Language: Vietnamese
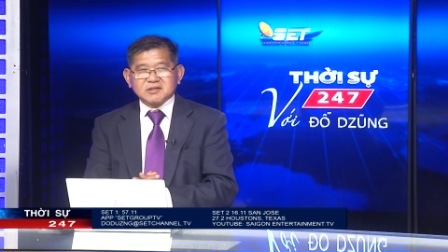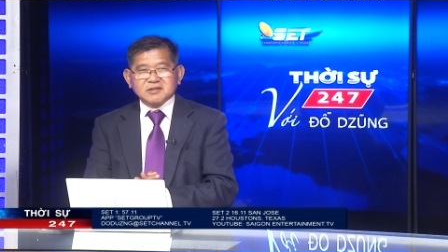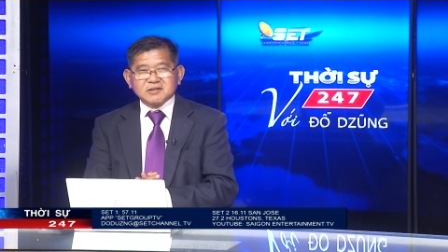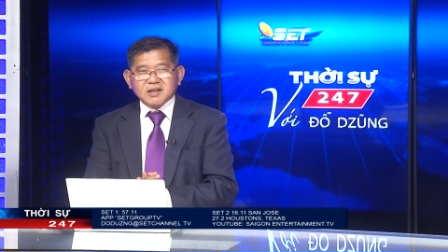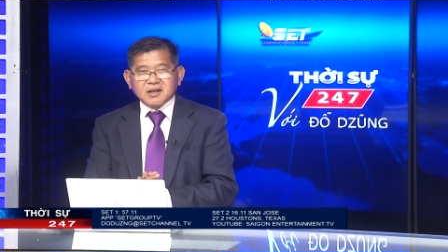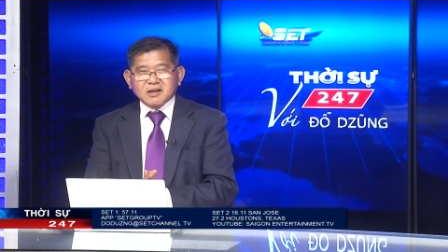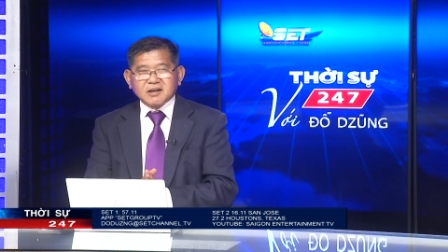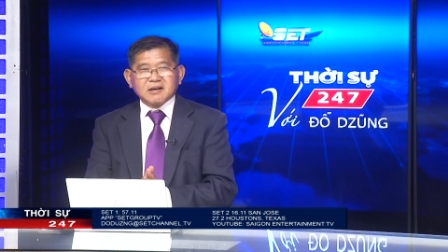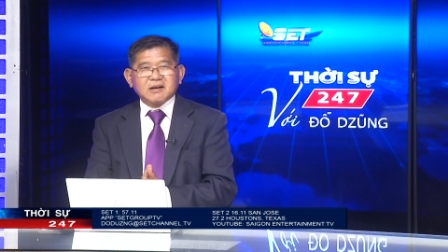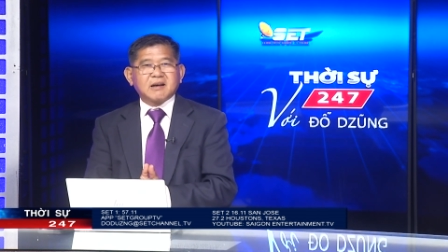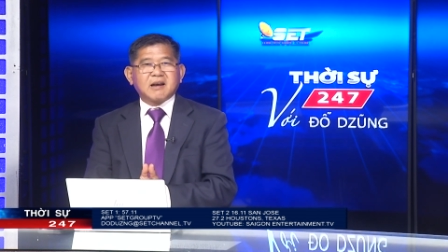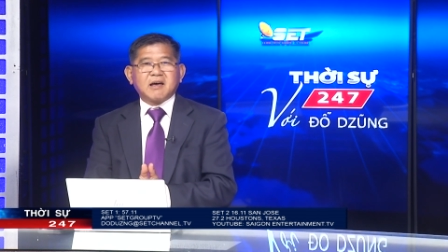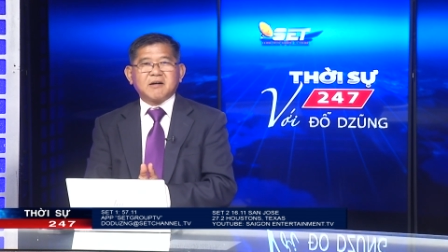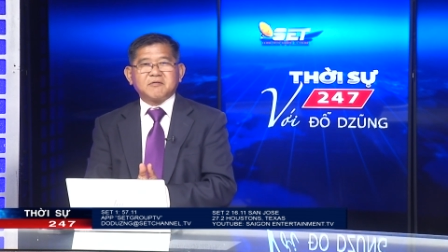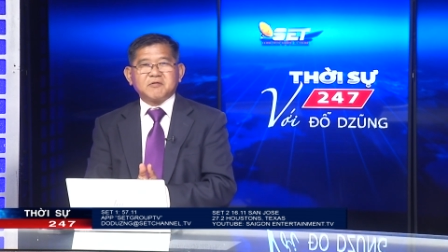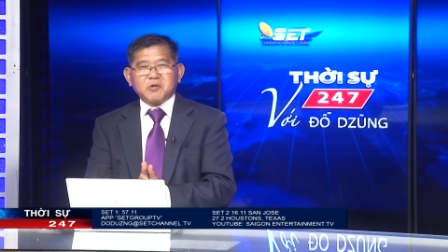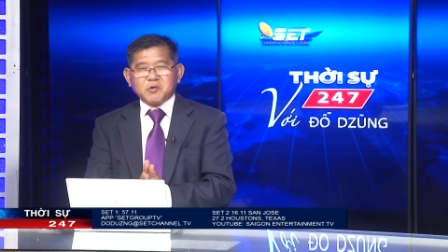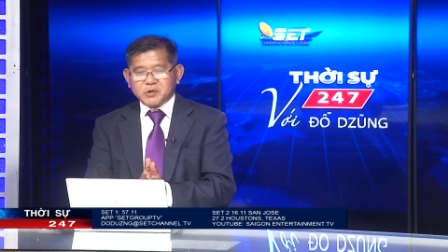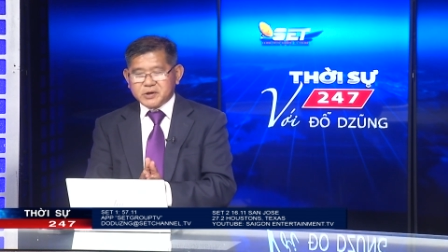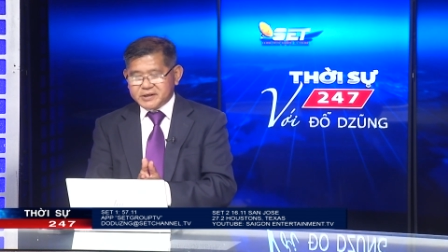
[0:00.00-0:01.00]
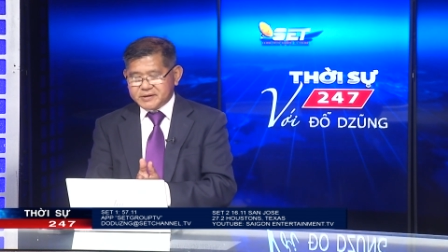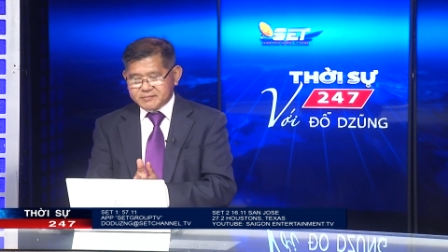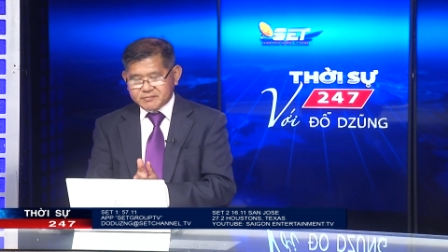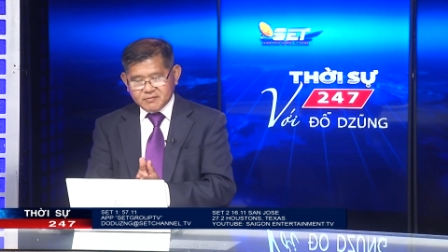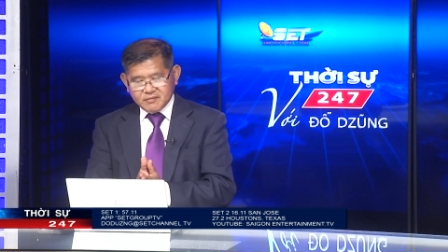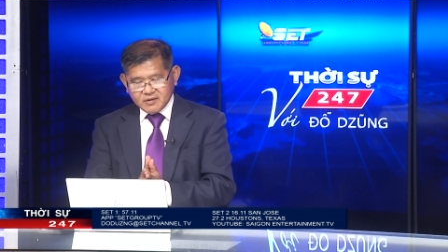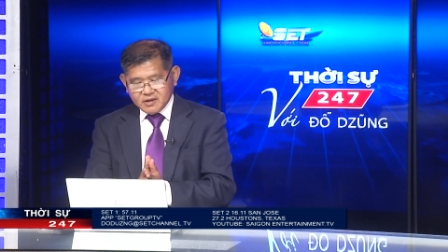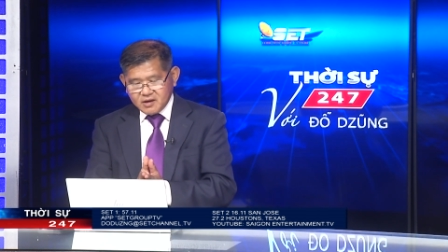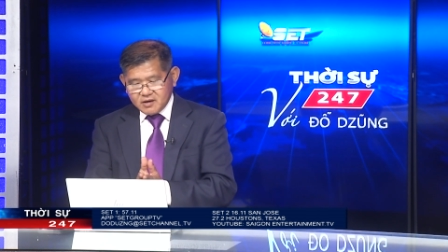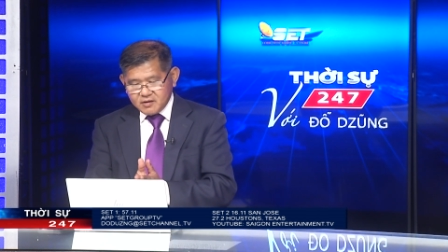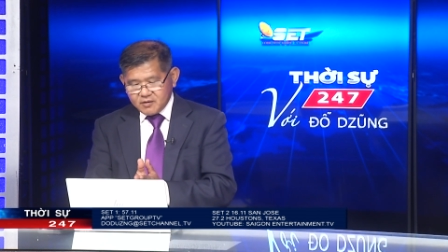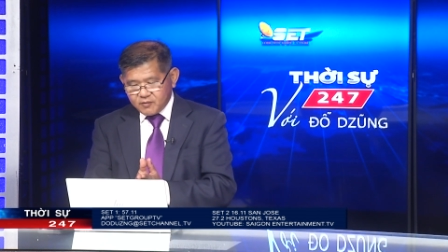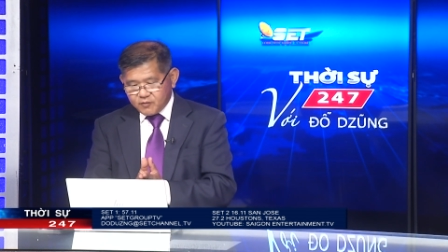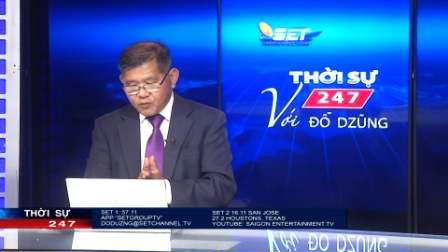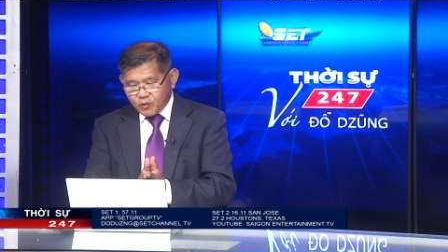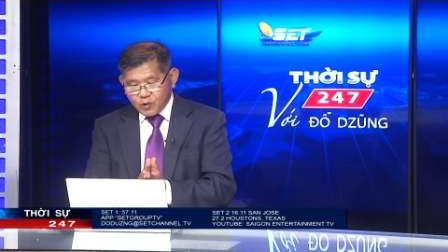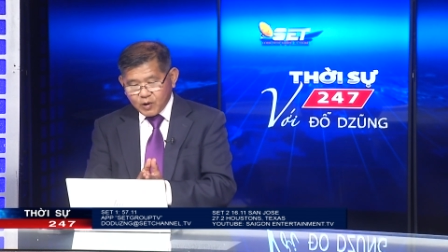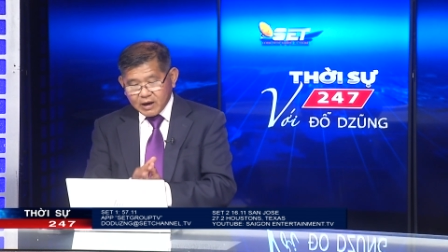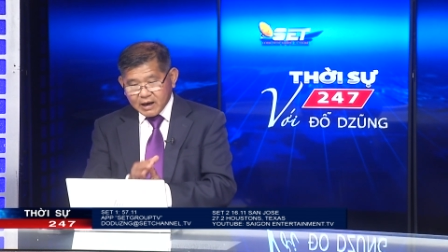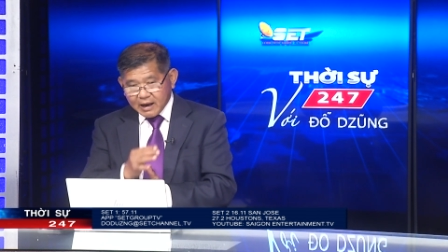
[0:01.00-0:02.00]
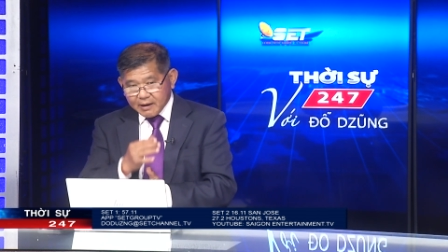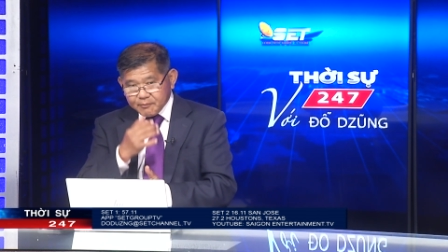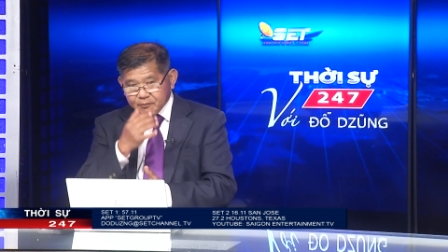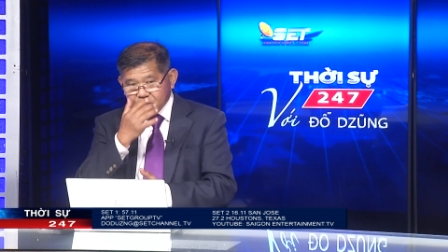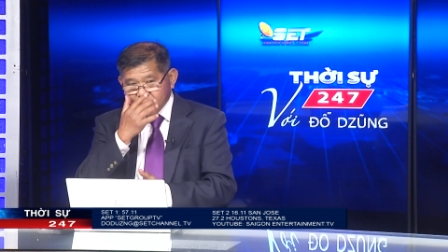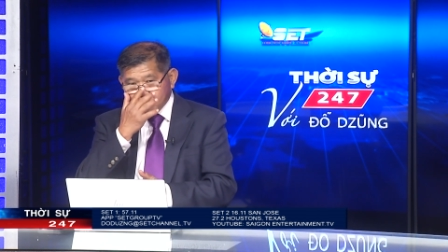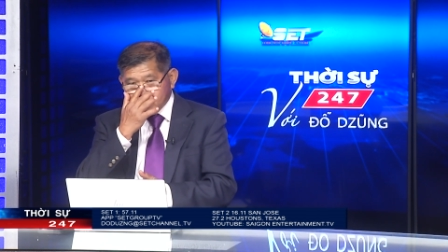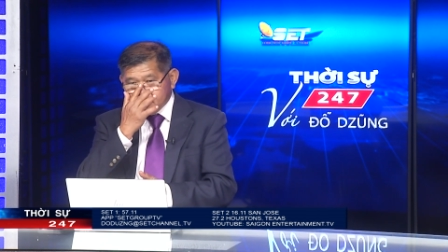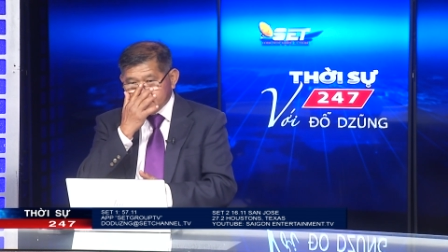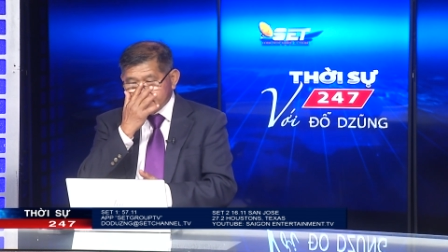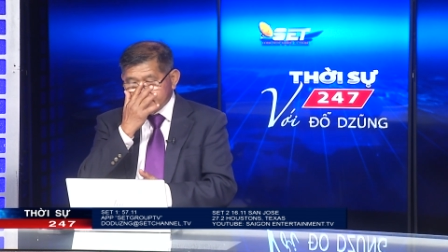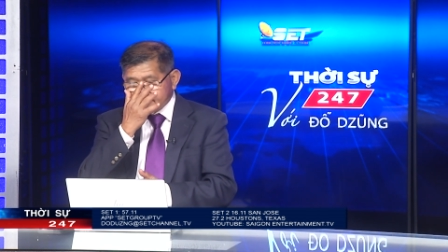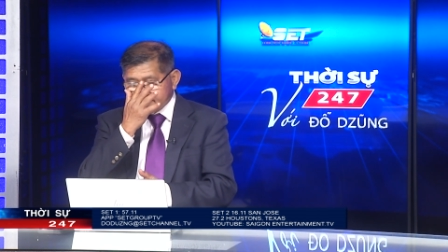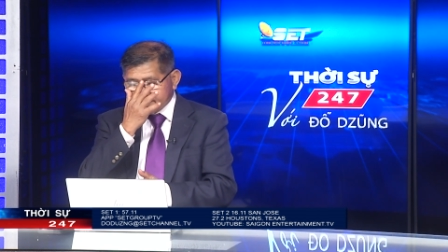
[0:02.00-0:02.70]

rất là vui lắm luôn.